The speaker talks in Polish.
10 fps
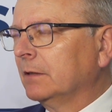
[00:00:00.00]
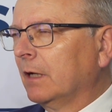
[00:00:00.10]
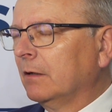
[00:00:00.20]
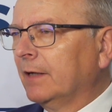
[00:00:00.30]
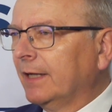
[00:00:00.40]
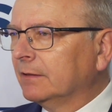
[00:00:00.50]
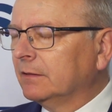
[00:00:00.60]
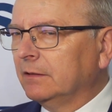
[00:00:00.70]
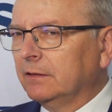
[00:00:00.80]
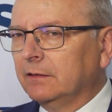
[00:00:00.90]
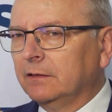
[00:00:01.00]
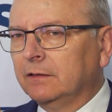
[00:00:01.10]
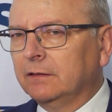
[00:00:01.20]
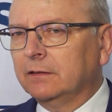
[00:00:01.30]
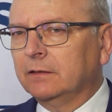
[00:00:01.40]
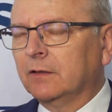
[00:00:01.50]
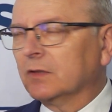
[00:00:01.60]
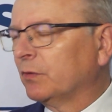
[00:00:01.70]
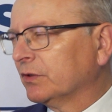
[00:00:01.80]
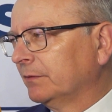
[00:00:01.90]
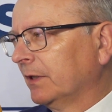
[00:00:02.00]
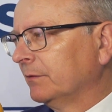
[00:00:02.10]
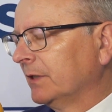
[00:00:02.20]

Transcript: jako chętni i, i rozpoczną taką